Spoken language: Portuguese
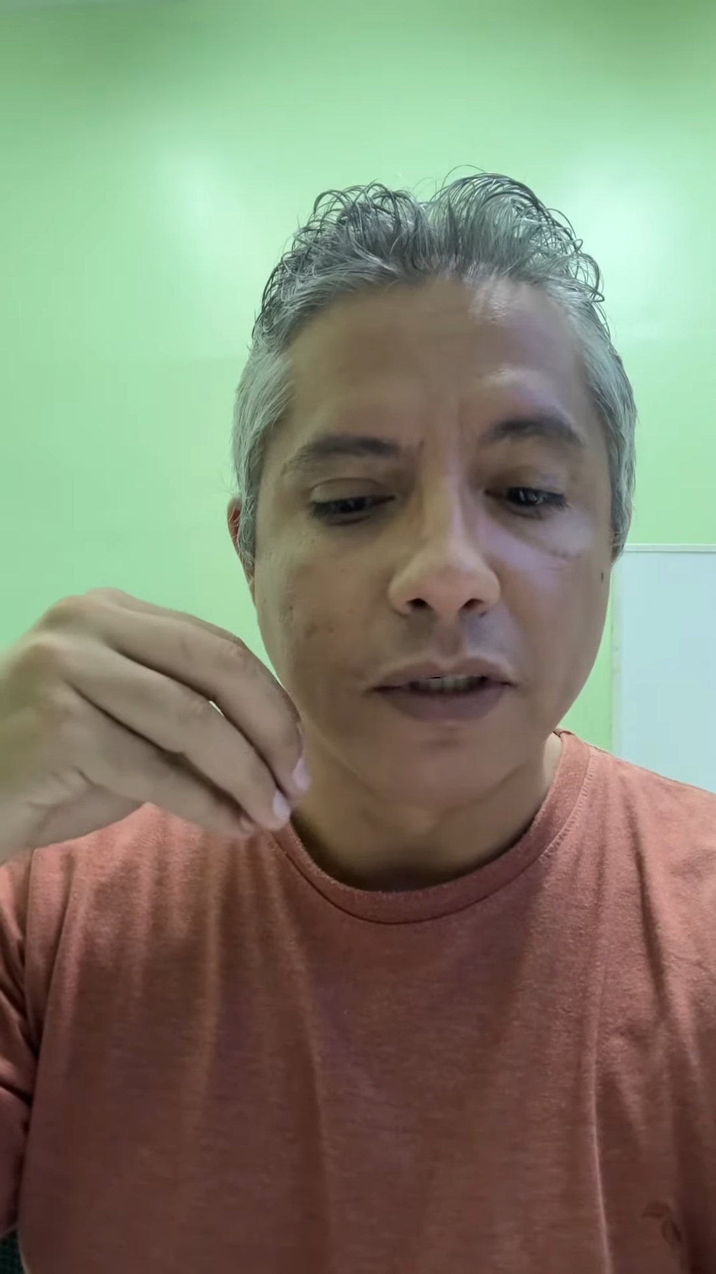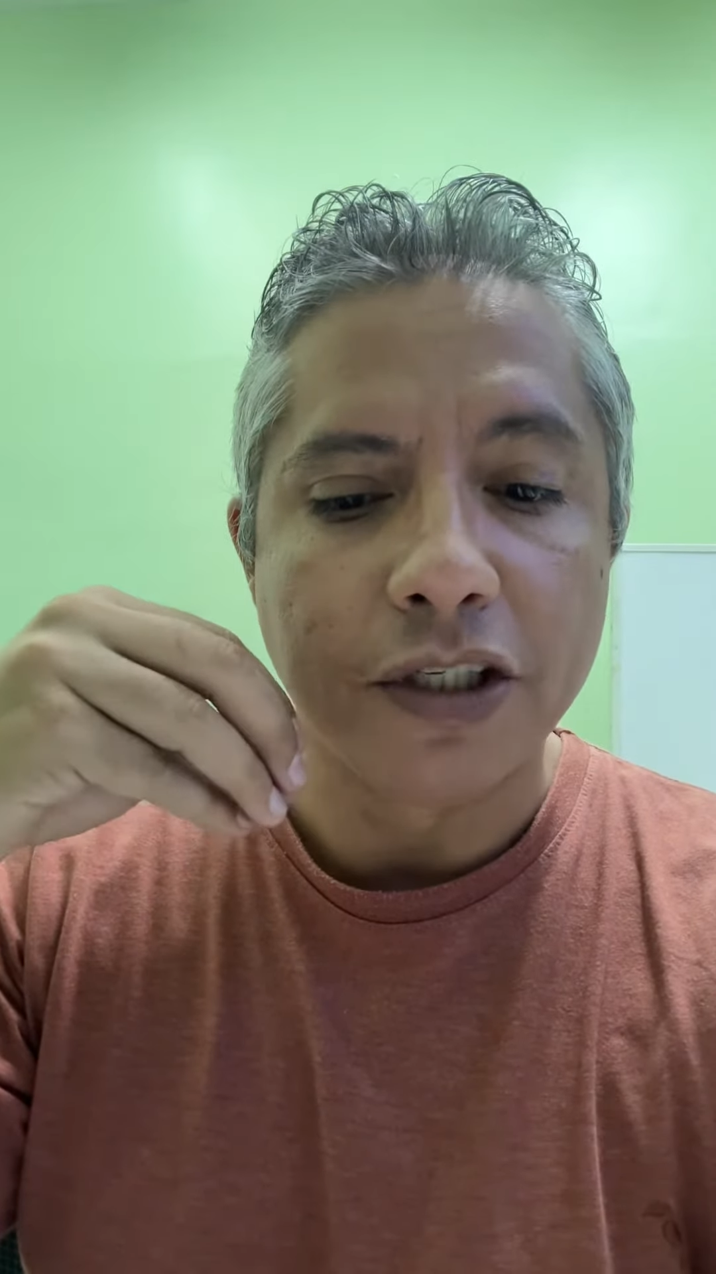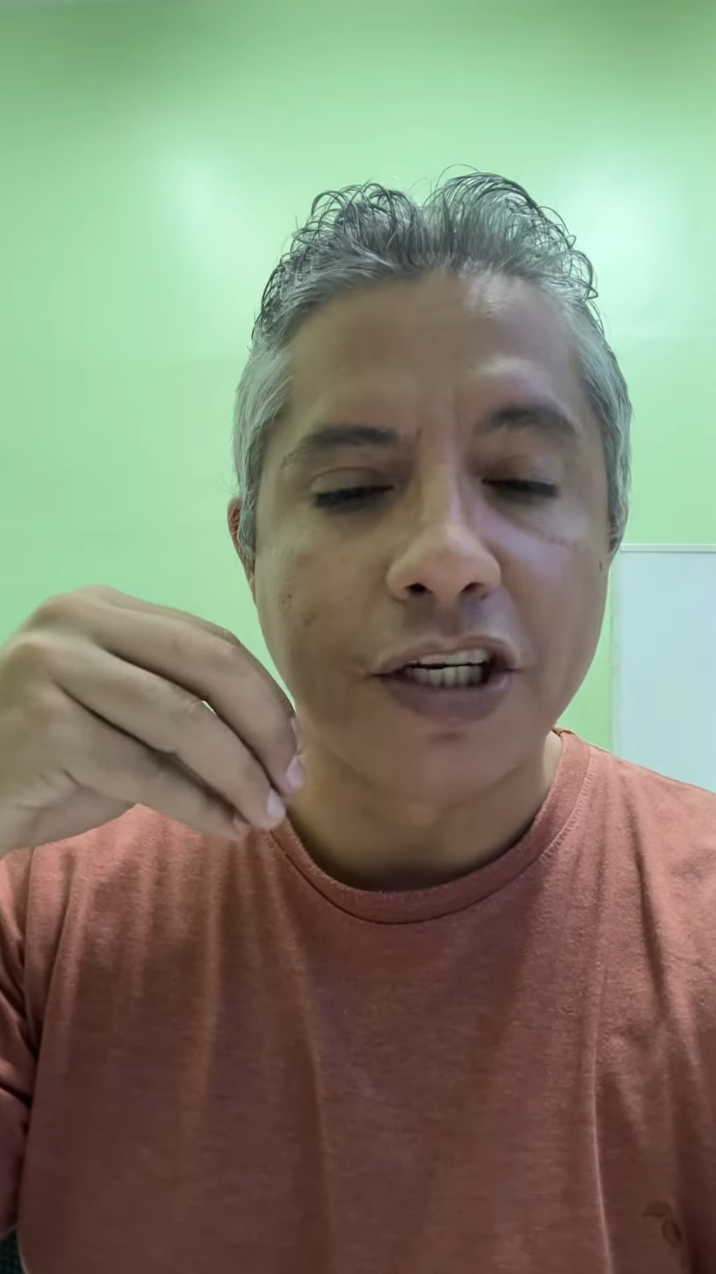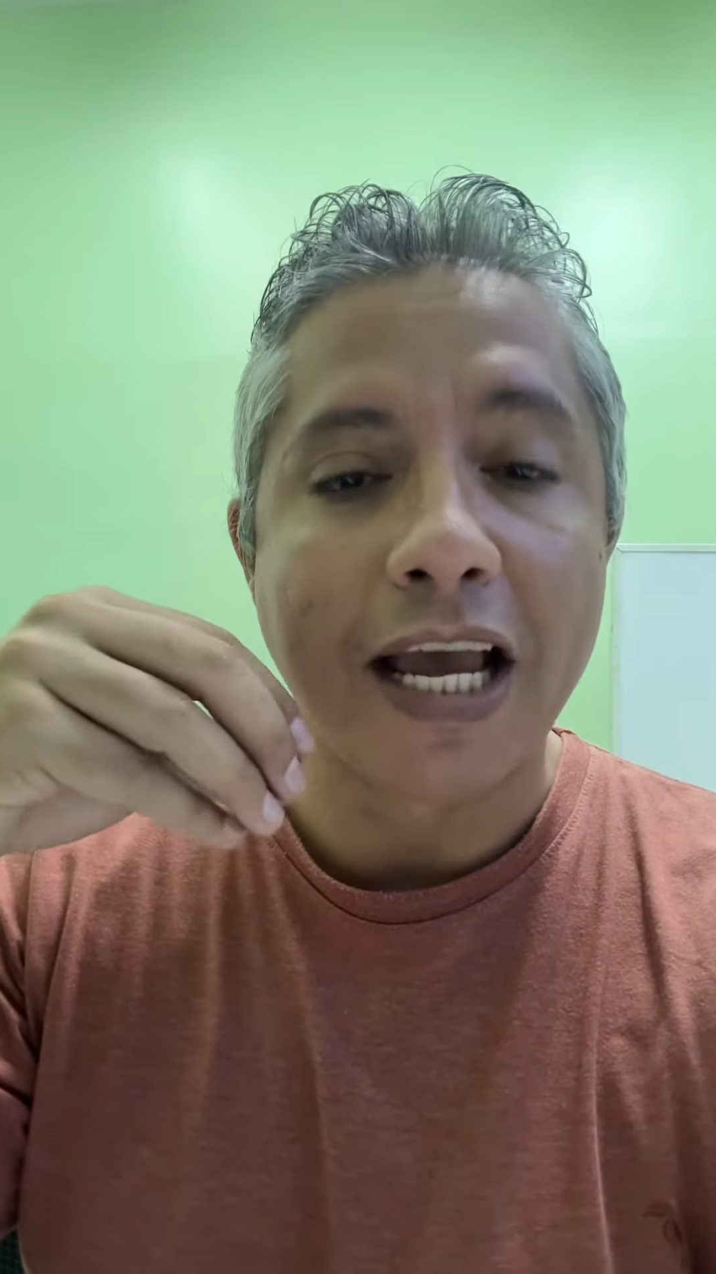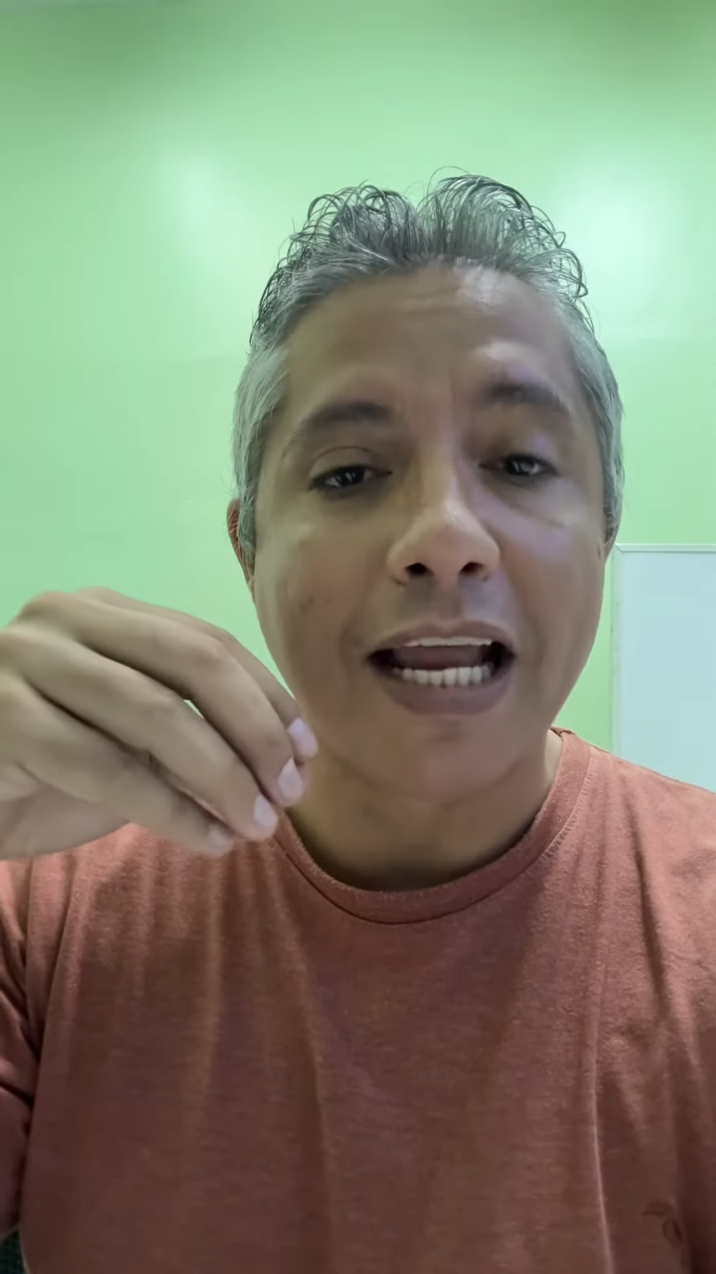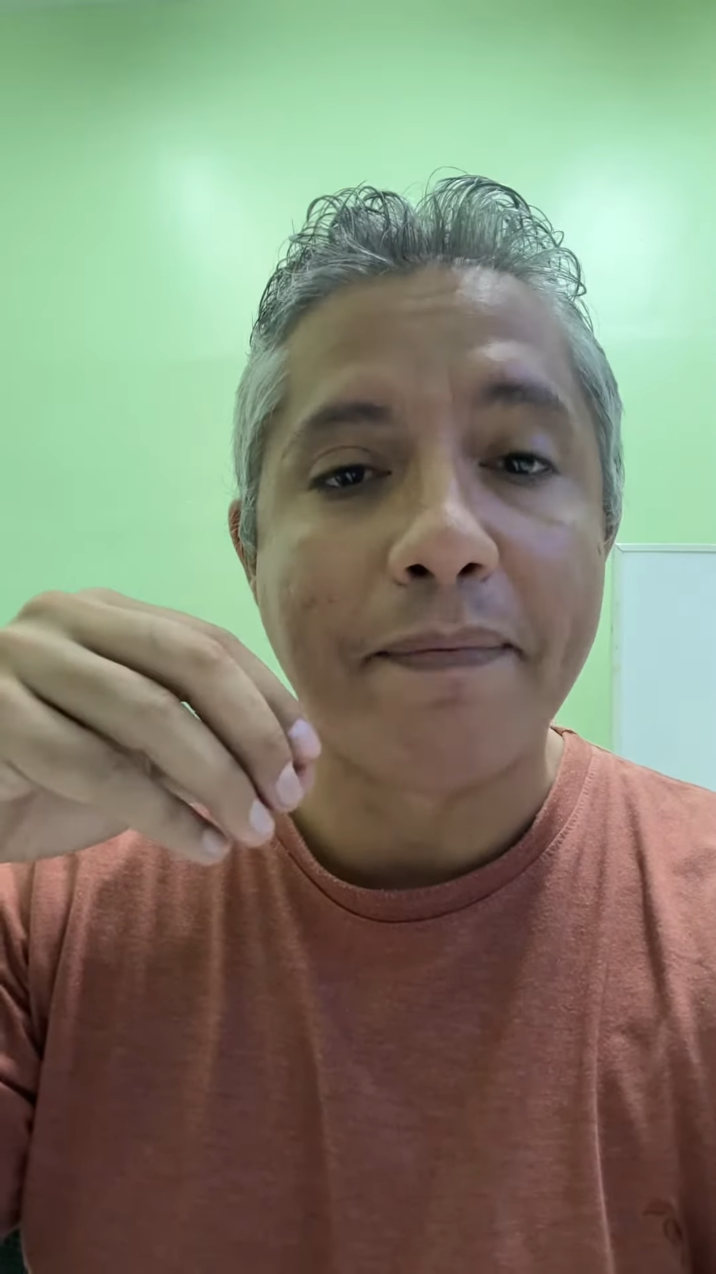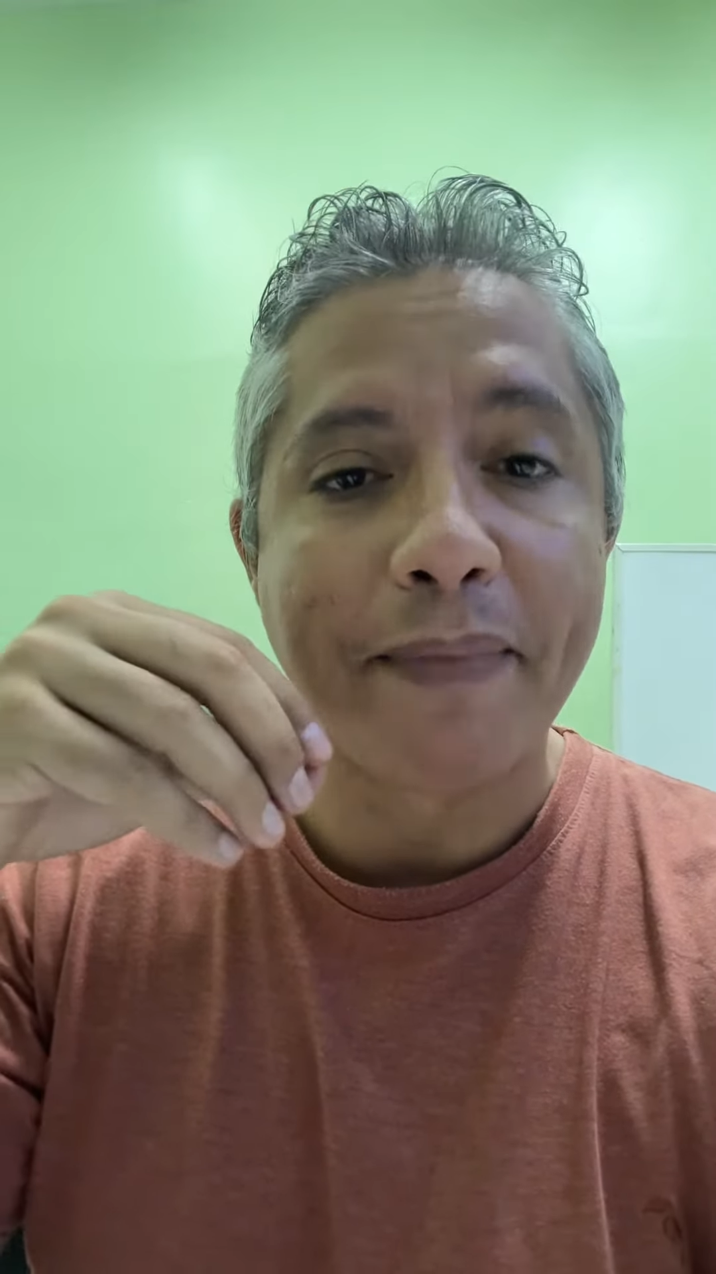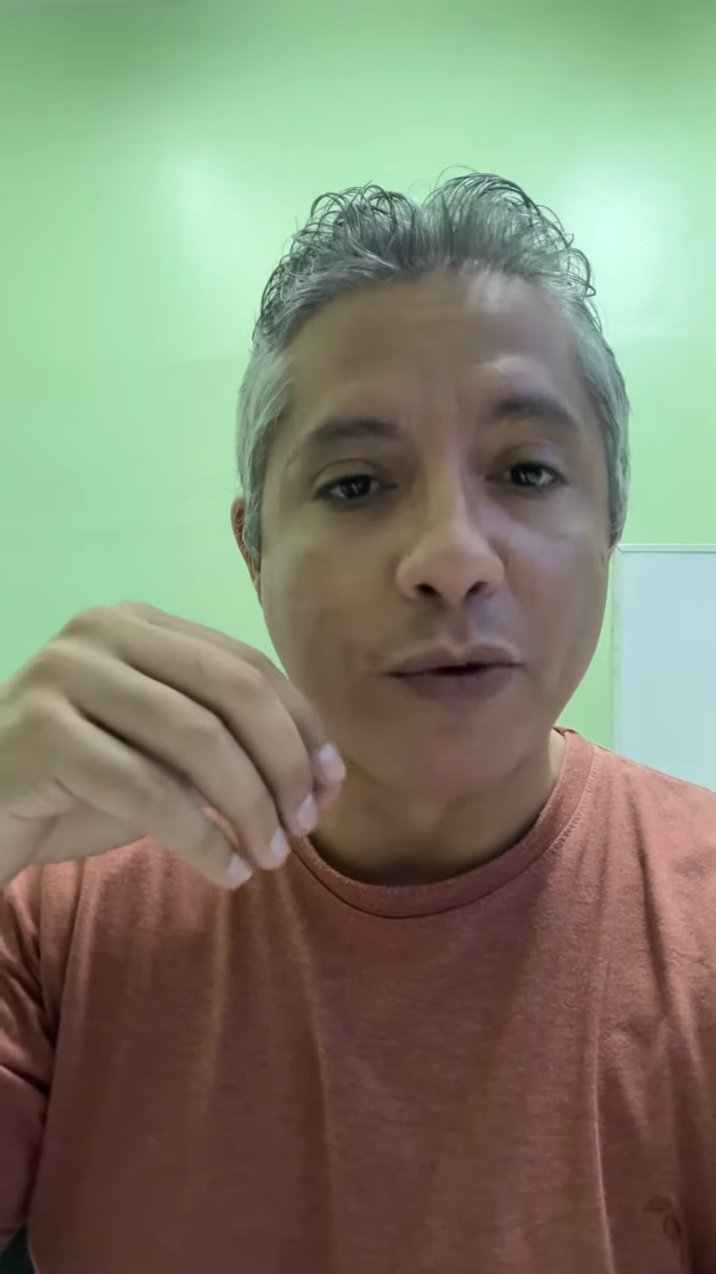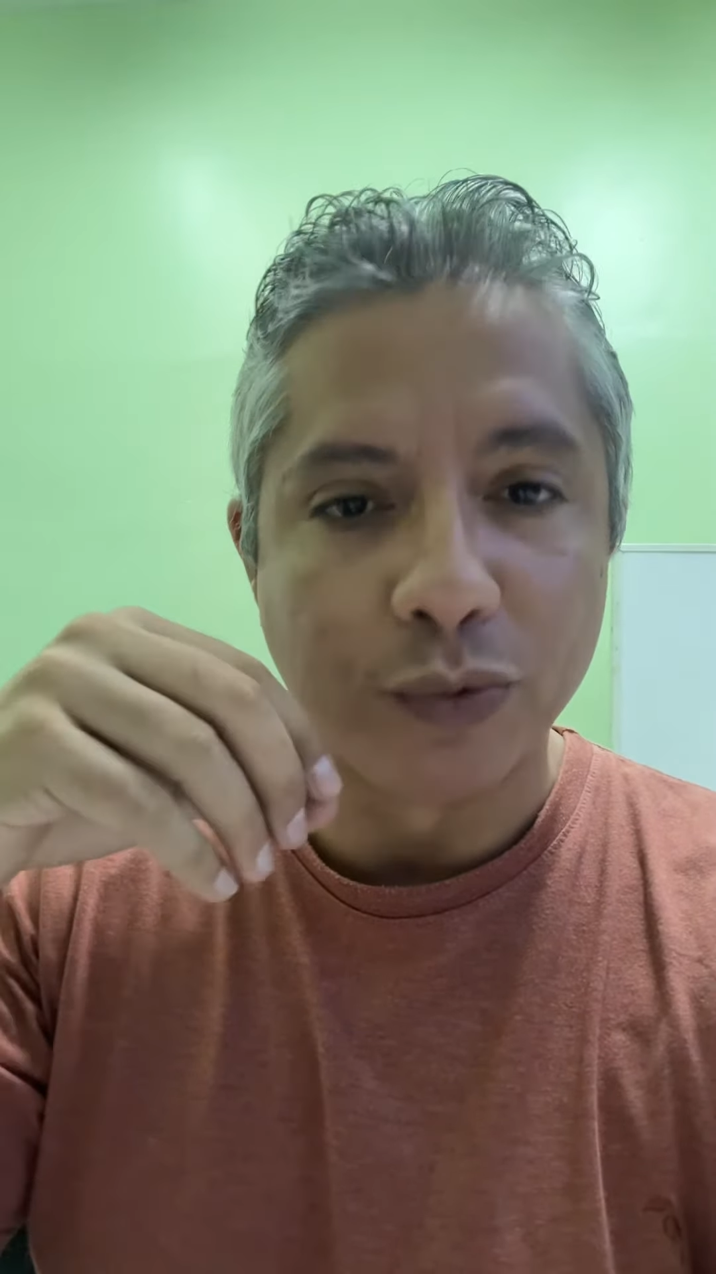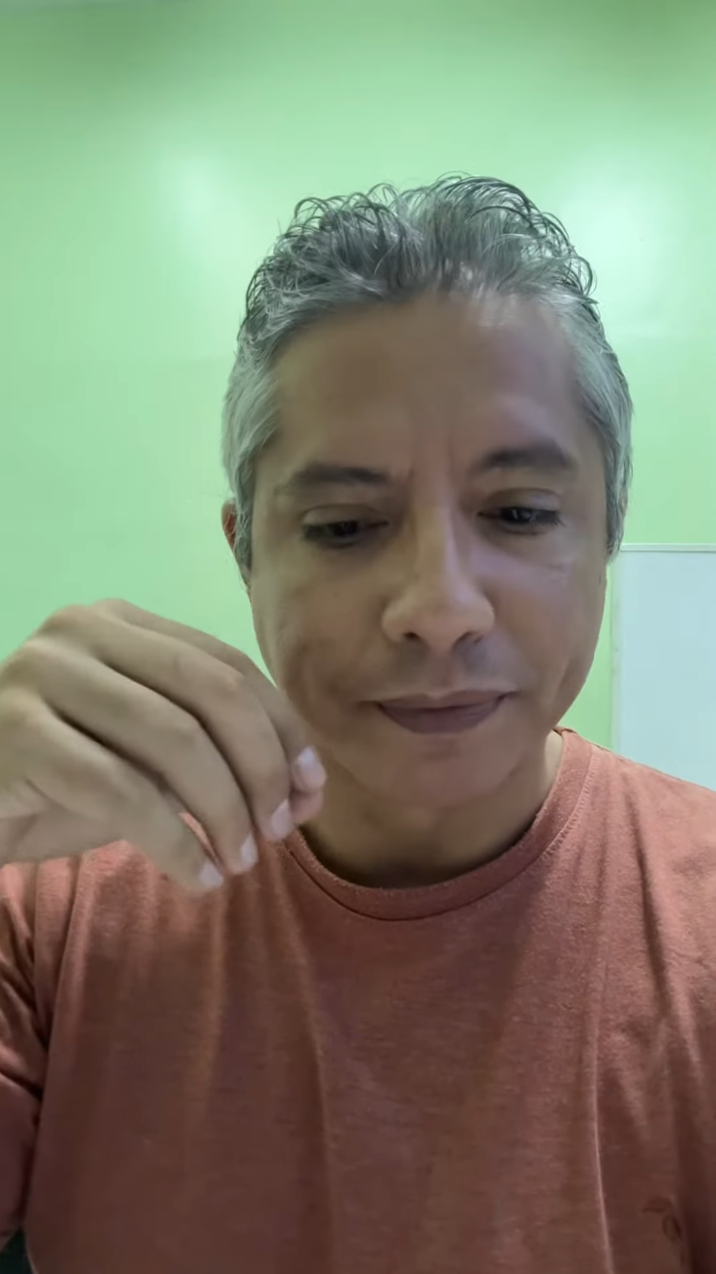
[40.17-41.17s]

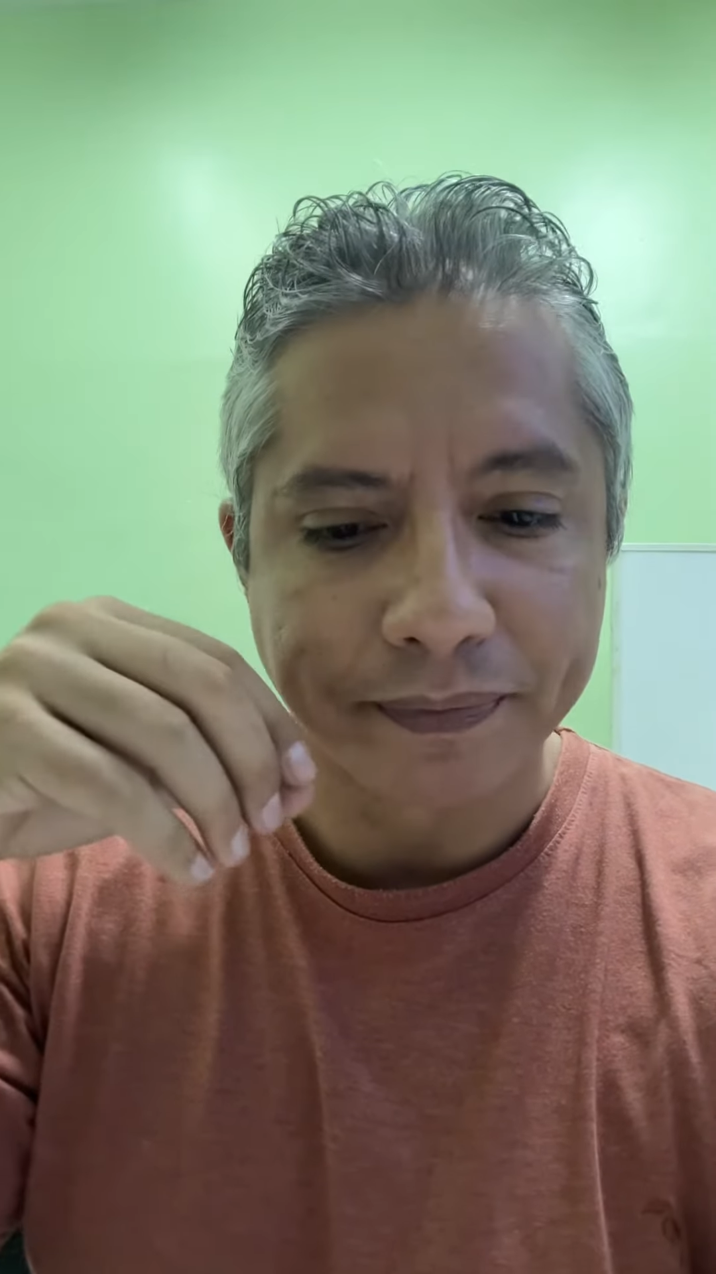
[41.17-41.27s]
GLP-1.